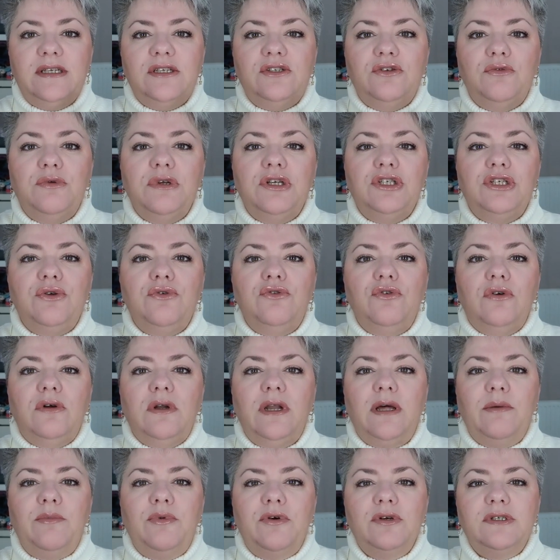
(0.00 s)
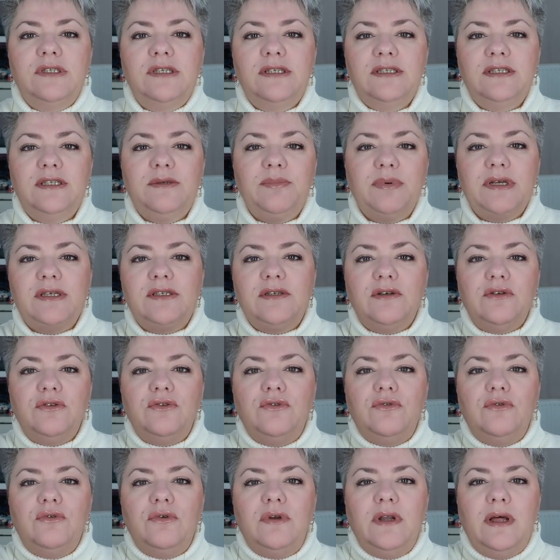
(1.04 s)
c'est celui que j'ai eu dans la box ici présent
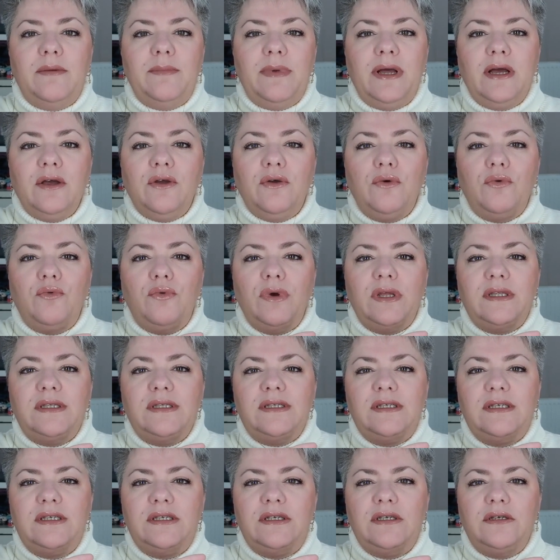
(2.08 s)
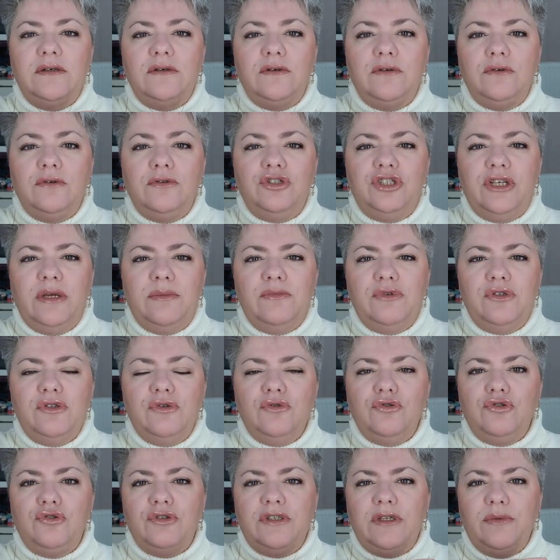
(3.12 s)
de la marque Wendy James,
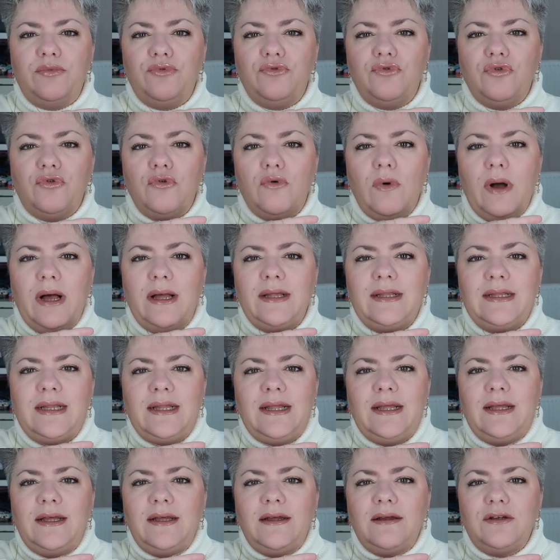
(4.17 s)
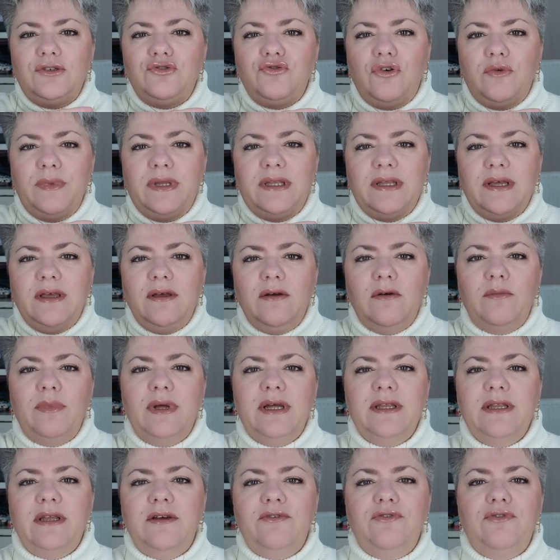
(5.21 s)
je sais plus trop quoi. Je vous remettrai en
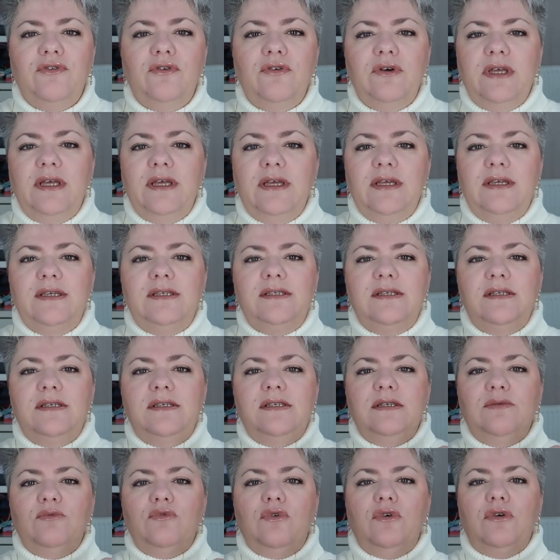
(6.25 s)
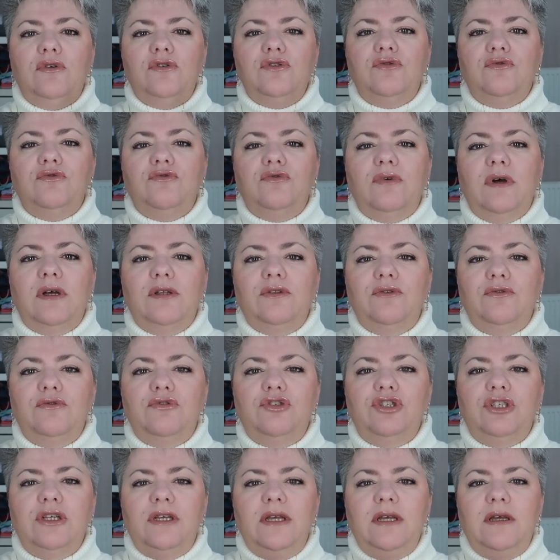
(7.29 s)
barre d'infos. Et ici, c'est mon grand sautoir de
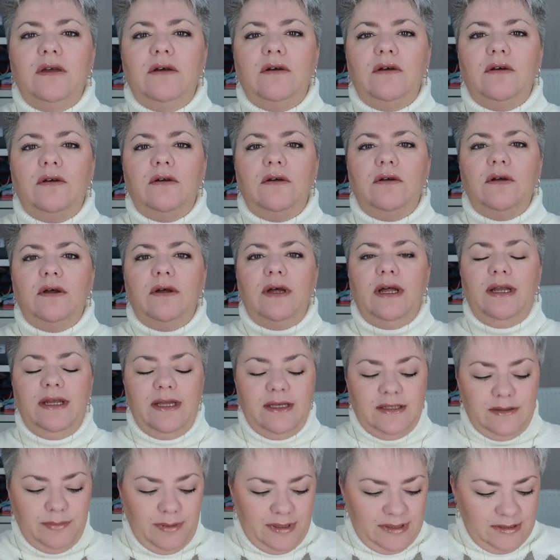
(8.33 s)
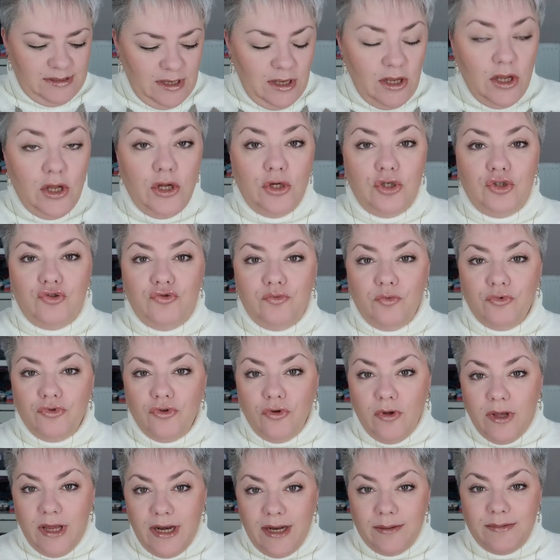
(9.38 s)
chez euh, AliExpress. Je vous
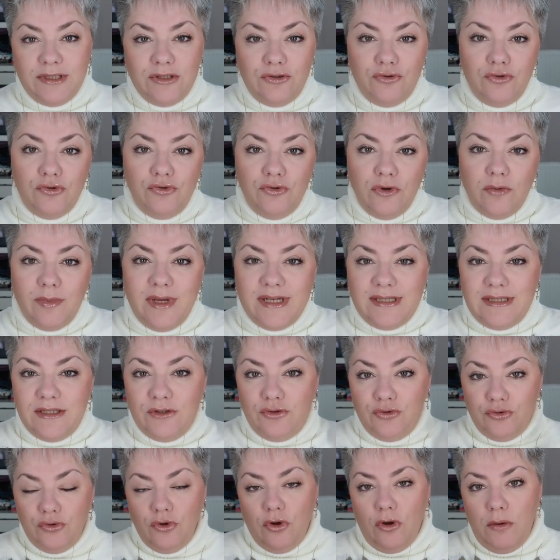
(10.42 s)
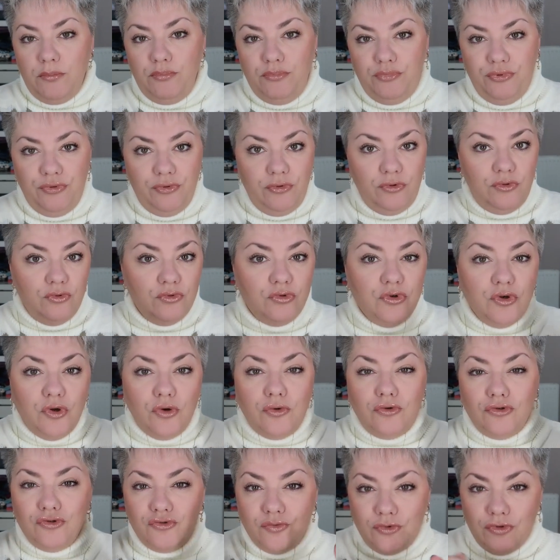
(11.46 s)
montrerai la petite tenue en bas. C'est une robe pull. Donc,
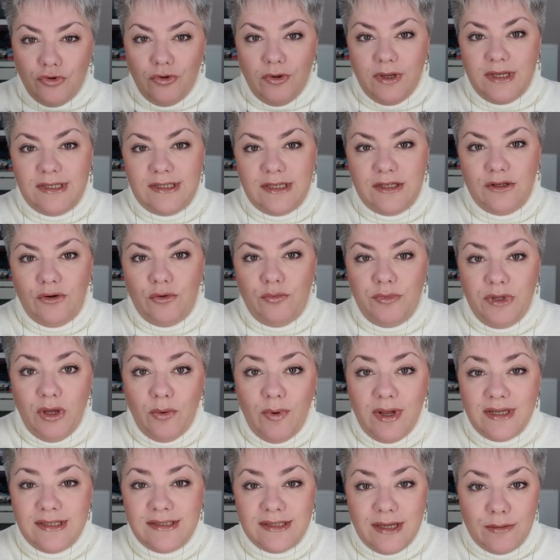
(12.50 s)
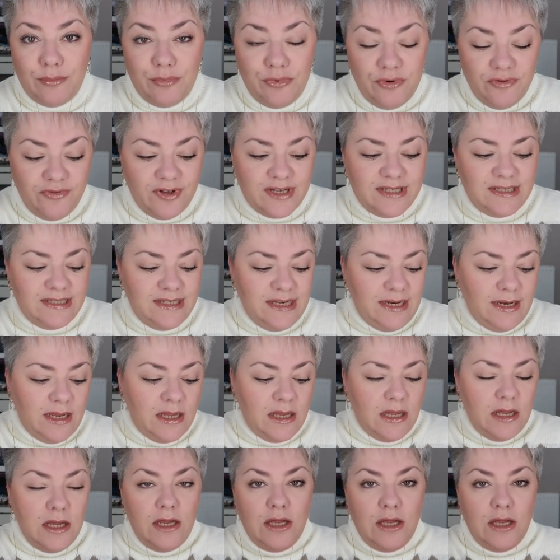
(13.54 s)
euh, je vous montrerai ça dans le miroir. Ce sera plus facile.